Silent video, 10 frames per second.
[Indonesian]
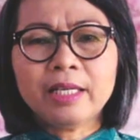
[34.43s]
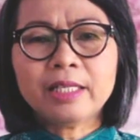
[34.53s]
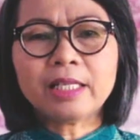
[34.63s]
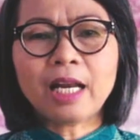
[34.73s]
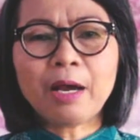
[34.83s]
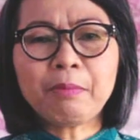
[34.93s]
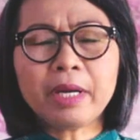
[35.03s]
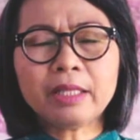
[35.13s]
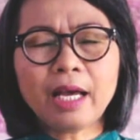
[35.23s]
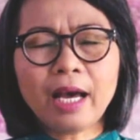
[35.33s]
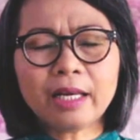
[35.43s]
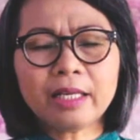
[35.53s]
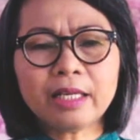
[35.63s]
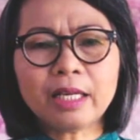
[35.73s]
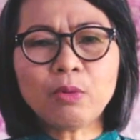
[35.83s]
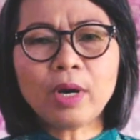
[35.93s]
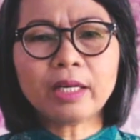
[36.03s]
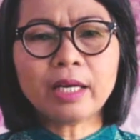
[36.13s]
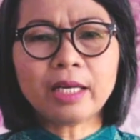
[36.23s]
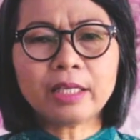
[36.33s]
Selamat Hari
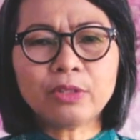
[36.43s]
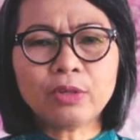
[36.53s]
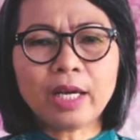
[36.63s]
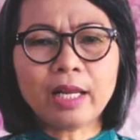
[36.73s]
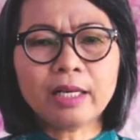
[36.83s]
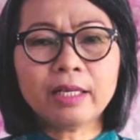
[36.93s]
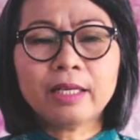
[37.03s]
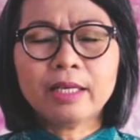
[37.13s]
Keluarga Nasional